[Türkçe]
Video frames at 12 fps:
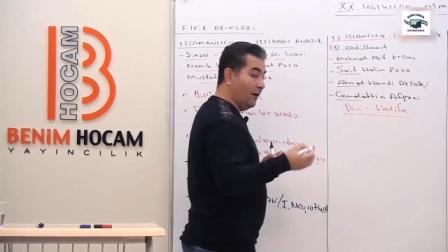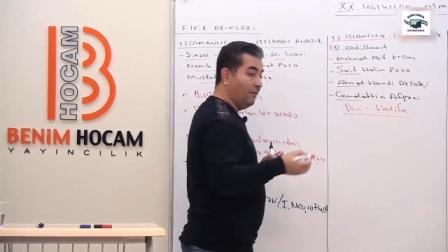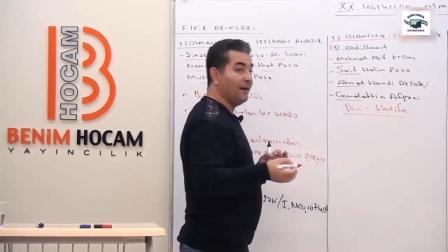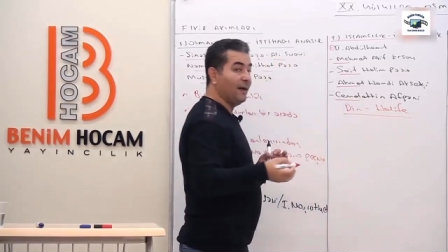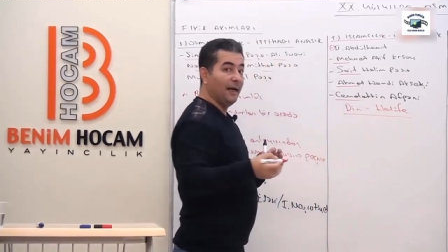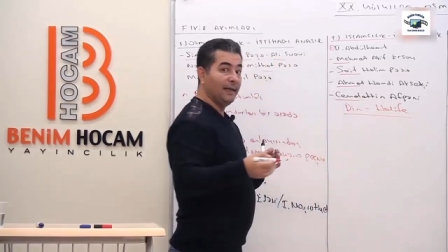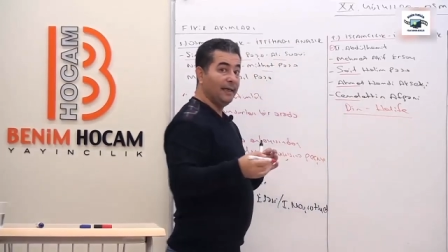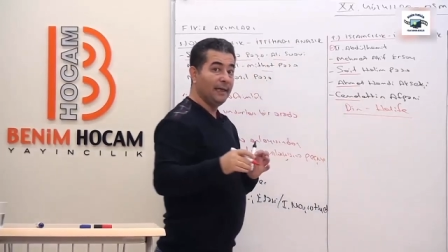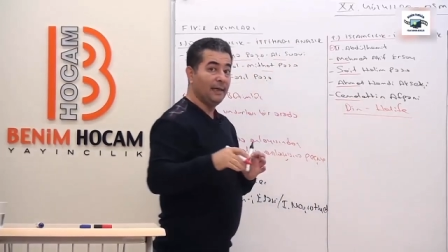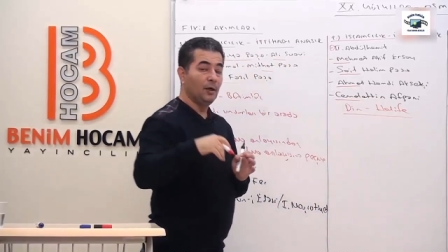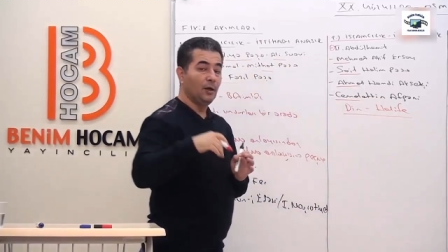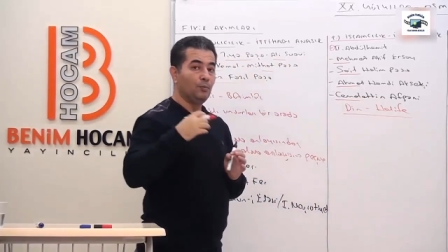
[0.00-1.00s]
Afgani
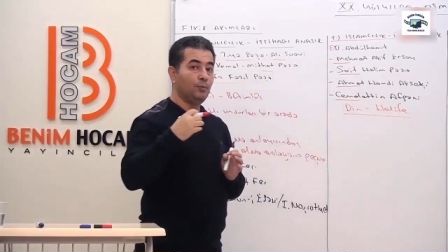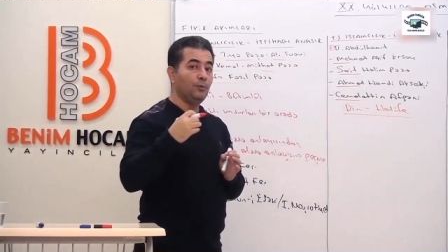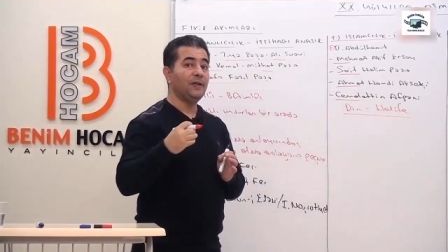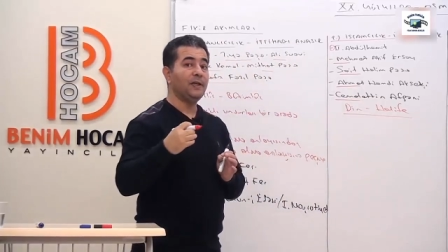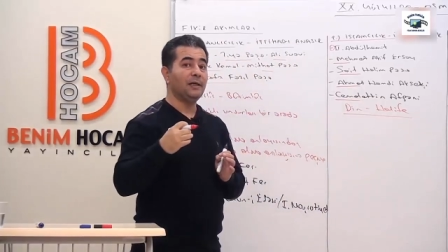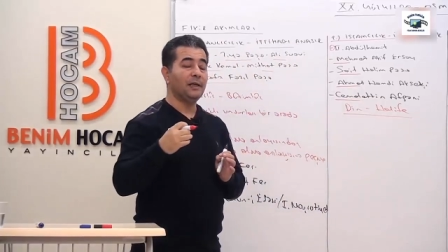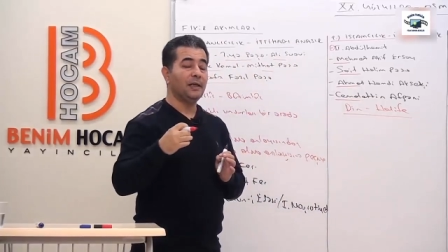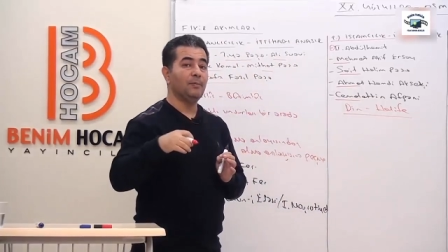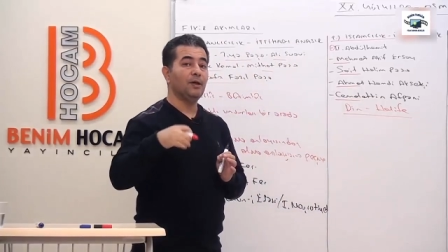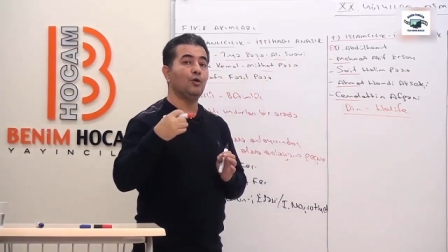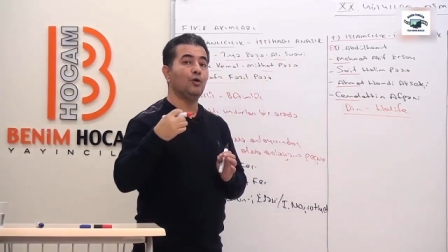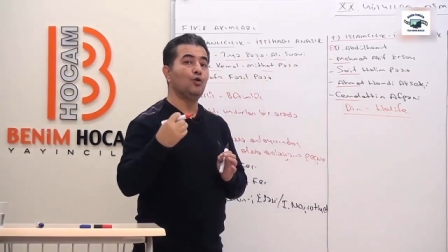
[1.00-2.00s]
bu fikir
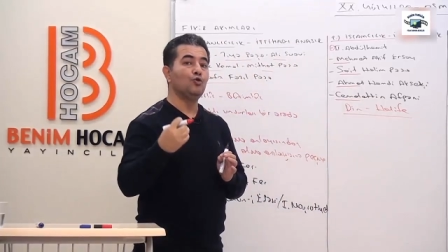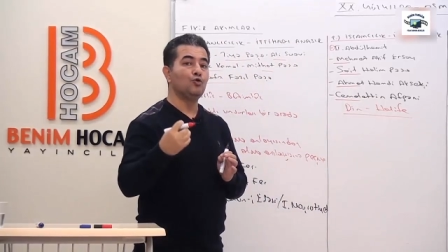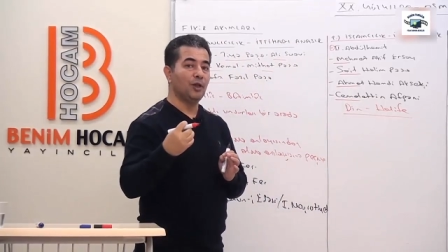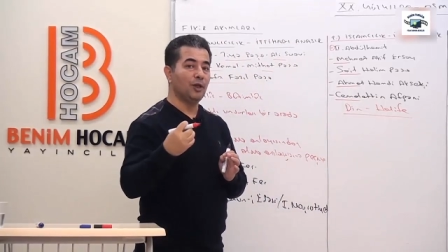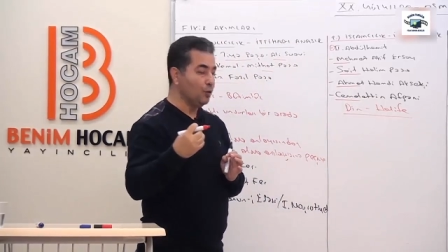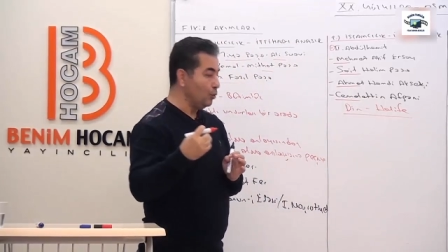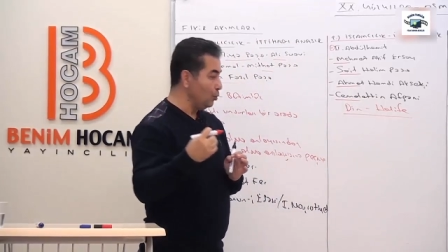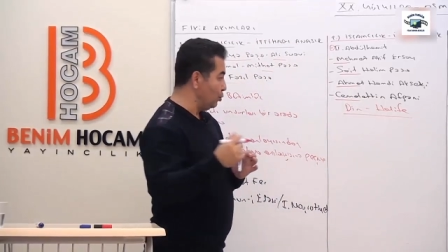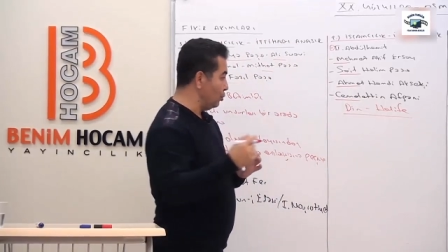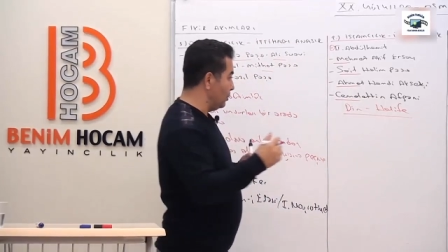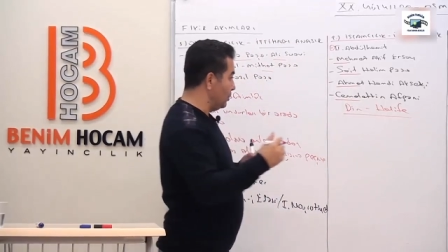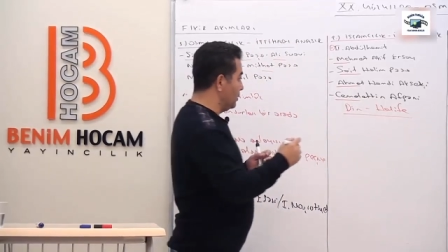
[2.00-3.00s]
akımının öncüleri oldu.